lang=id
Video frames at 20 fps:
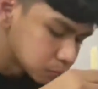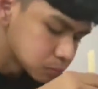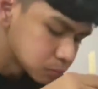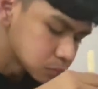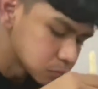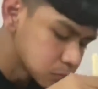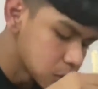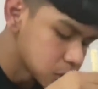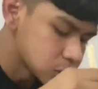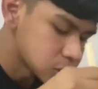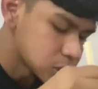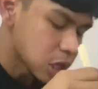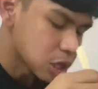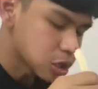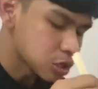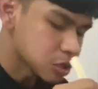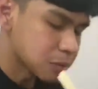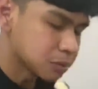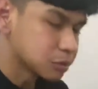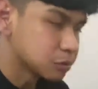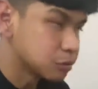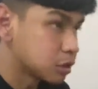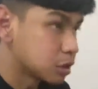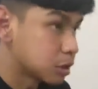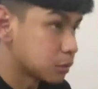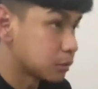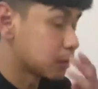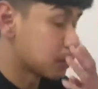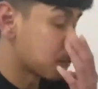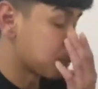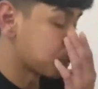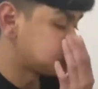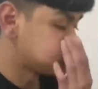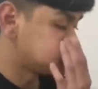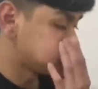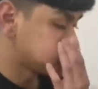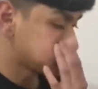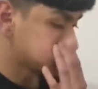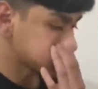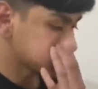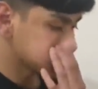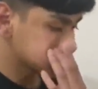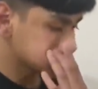badan David juga semakin naik.